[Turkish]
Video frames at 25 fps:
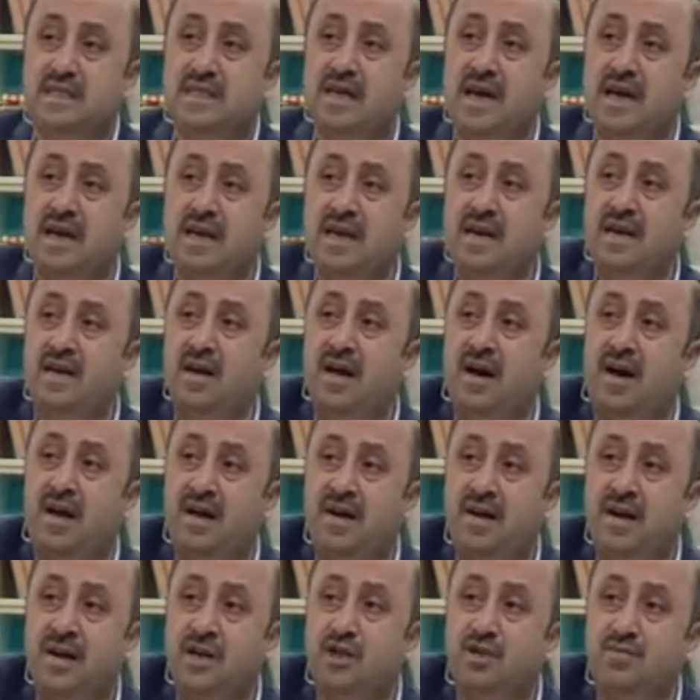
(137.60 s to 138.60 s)
seninle
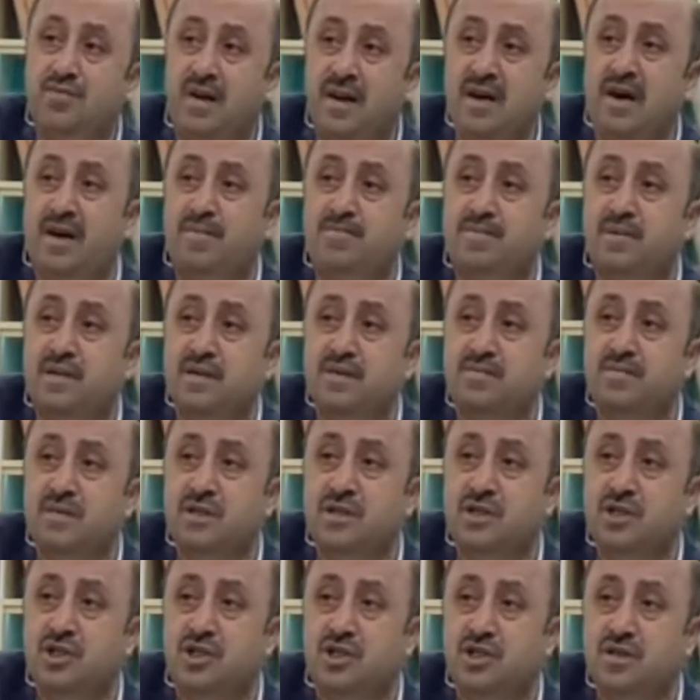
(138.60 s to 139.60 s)
anlaşma
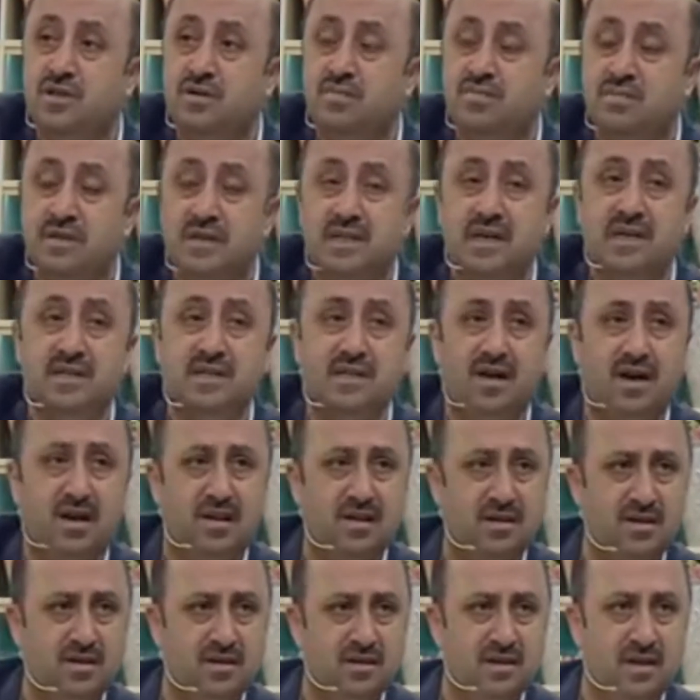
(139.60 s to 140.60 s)
yaptığımız için bize
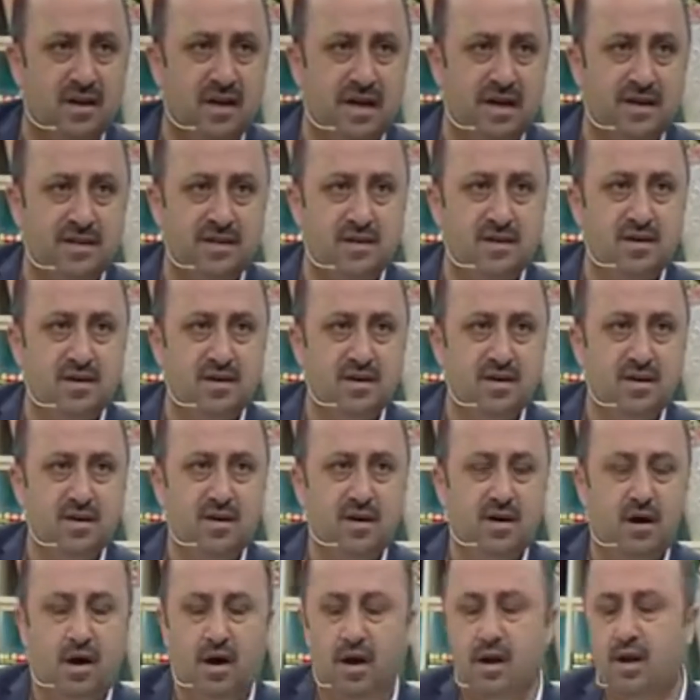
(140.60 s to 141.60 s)
saldırdılar.
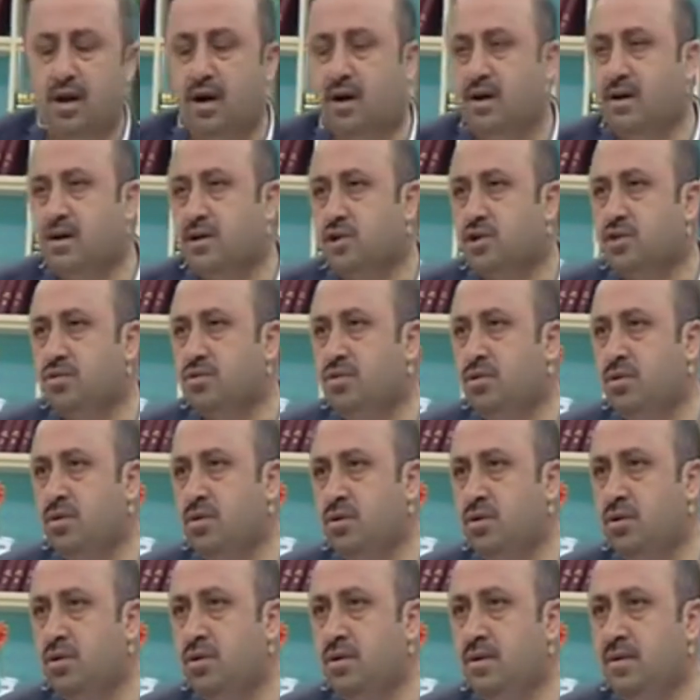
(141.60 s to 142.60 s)
Allah
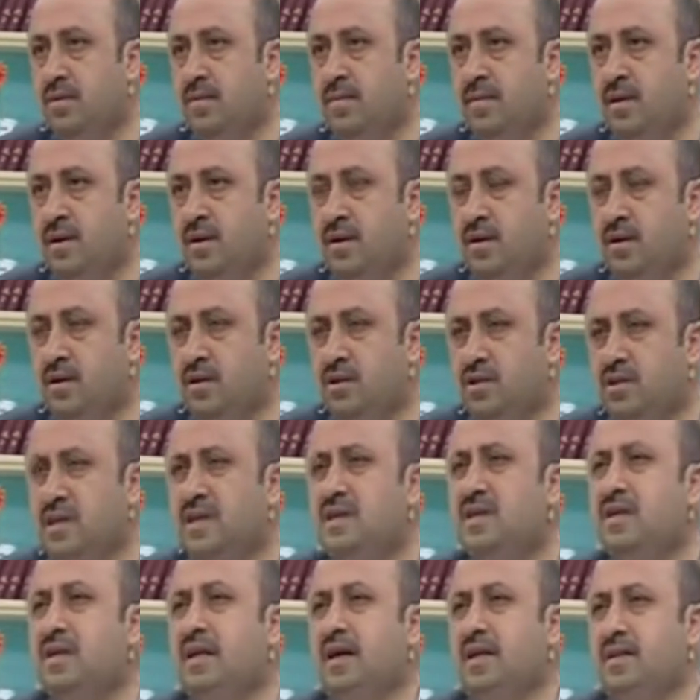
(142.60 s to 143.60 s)
Resulü
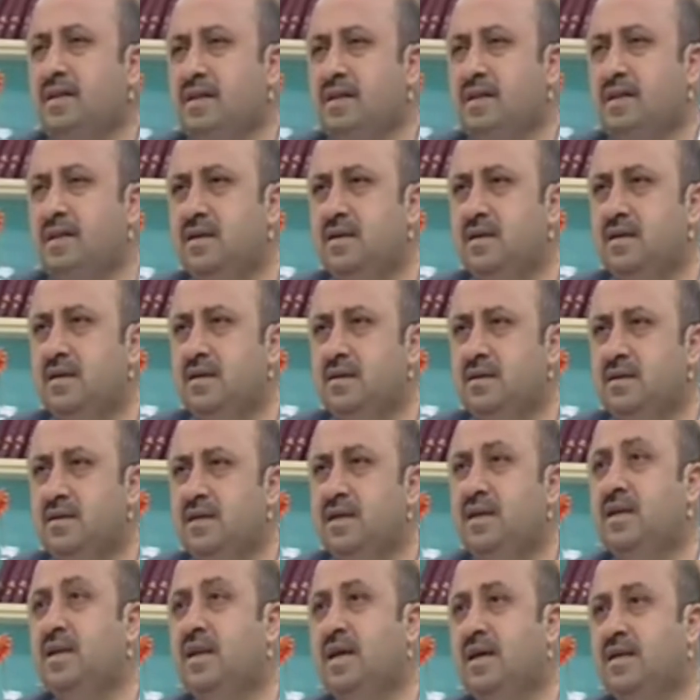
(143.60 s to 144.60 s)
dinledi,
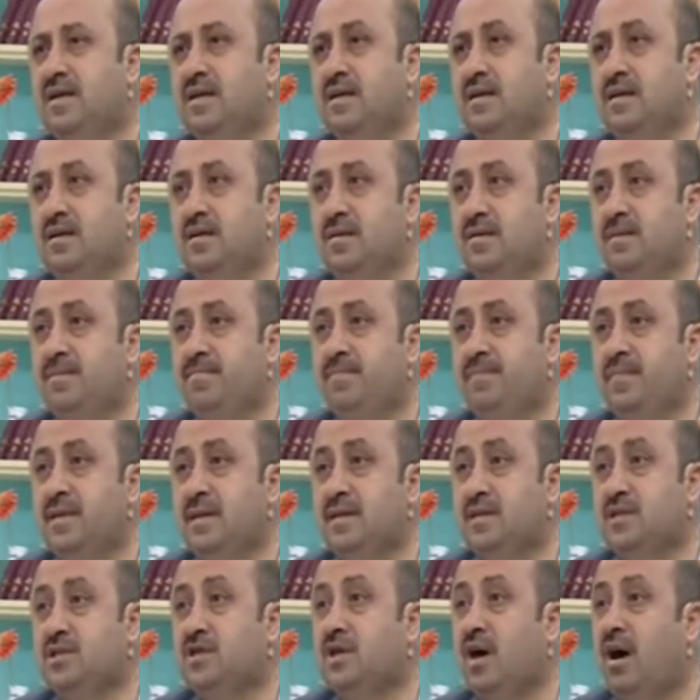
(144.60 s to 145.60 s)
dinledi.
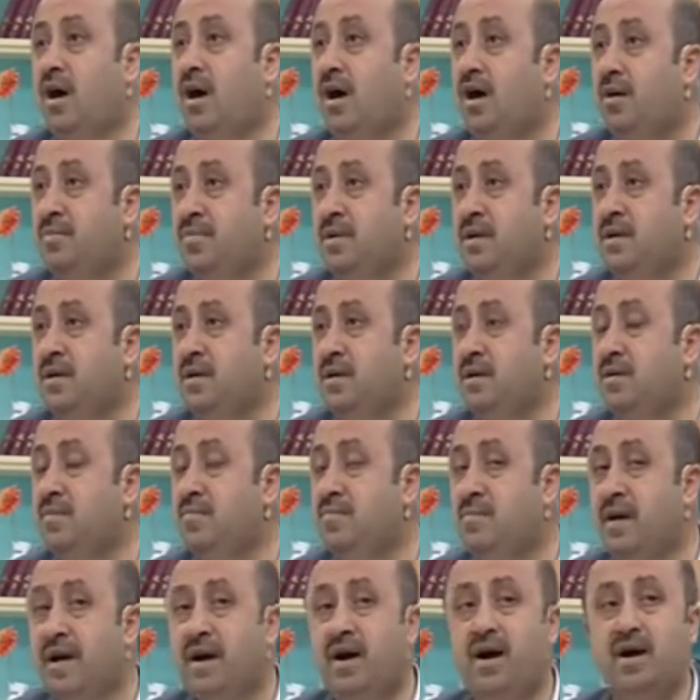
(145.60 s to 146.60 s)
Sahabi
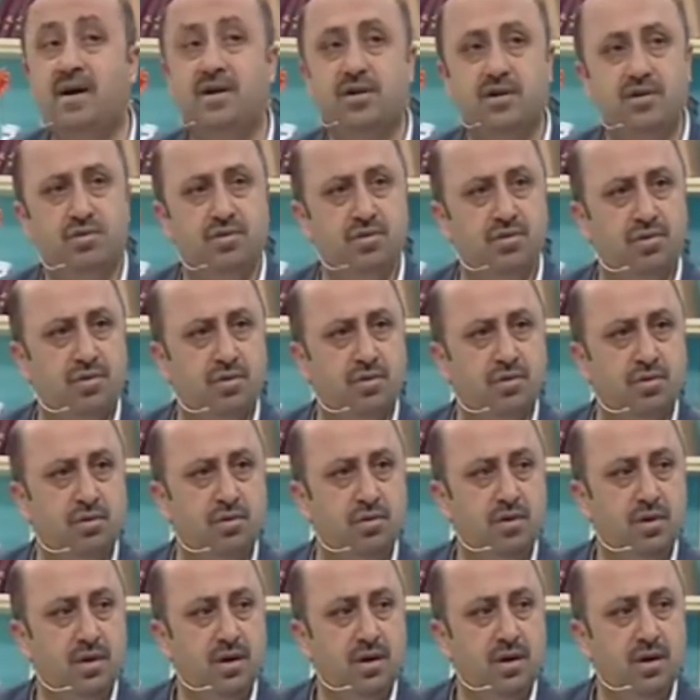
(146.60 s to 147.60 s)
merak ediyordu